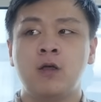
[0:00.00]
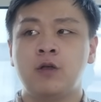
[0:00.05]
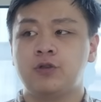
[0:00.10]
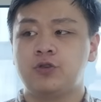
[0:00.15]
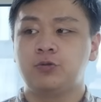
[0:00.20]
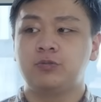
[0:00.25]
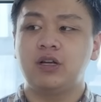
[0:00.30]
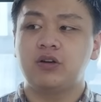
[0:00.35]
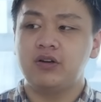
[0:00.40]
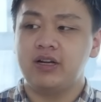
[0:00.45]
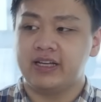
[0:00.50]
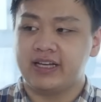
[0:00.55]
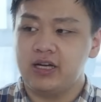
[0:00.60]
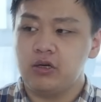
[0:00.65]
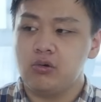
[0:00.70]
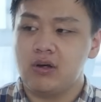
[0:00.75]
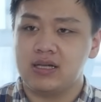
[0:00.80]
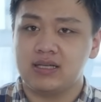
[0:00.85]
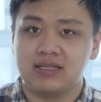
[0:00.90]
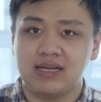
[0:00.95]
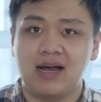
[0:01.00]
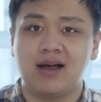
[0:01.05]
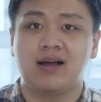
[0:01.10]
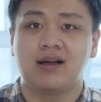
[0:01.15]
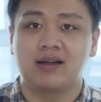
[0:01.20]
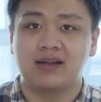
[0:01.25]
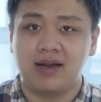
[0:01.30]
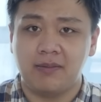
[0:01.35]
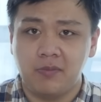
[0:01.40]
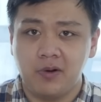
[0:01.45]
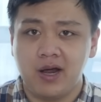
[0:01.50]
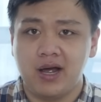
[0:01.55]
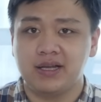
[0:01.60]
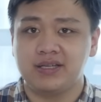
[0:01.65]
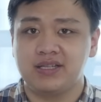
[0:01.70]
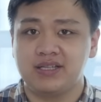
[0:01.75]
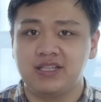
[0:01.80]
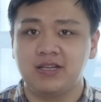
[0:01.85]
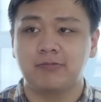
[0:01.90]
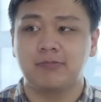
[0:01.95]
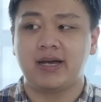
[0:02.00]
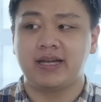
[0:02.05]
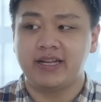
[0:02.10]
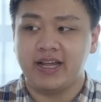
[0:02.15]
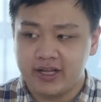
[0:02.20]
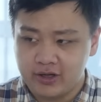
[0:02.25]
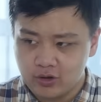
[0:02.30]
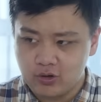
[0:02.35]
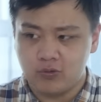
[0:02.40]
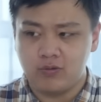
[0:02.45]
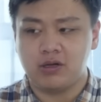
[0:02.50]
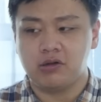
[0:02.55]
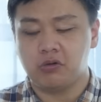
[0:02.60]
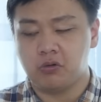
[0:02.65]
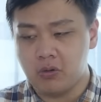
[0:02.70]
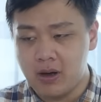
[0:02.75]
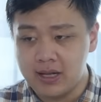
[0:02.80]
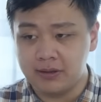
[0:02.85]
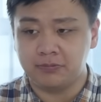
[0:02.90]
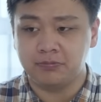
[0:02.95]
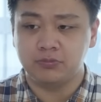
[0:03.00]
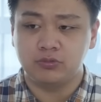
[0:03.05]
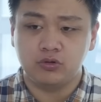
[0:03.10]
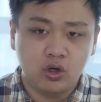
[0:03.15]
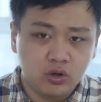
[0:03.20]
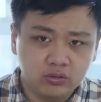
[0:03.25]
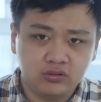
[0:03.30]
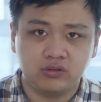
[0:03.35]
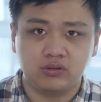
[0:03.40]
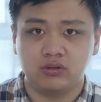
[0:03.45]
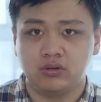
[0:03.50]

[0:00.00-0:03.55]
chúng ta có thể kết luận rằng camera ở trên chiếc máy này nó hoàn toàn tốt